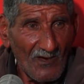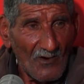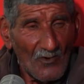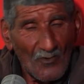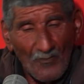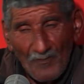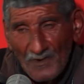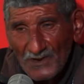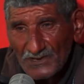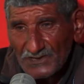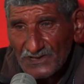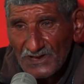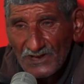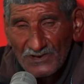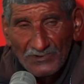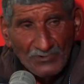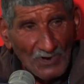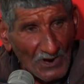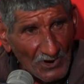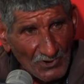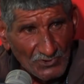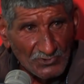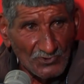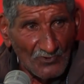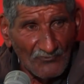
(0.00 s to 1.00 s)
وما يجيش
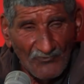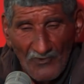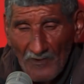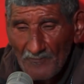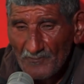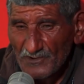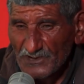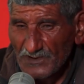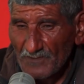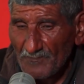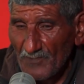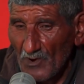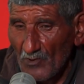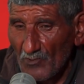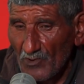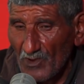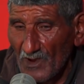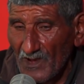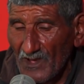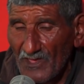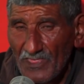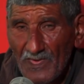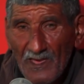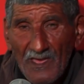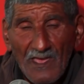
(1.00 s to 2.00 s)
هاك تشوفها مش مهويه
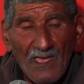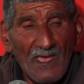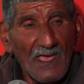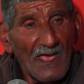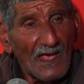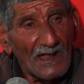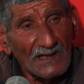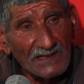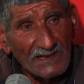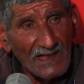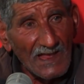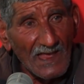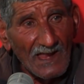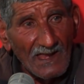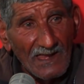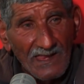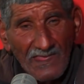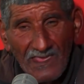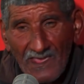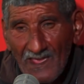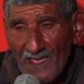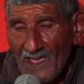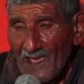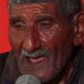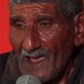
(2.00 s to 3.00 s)
كذا اش قال
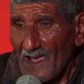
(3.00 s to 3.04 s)
لي؟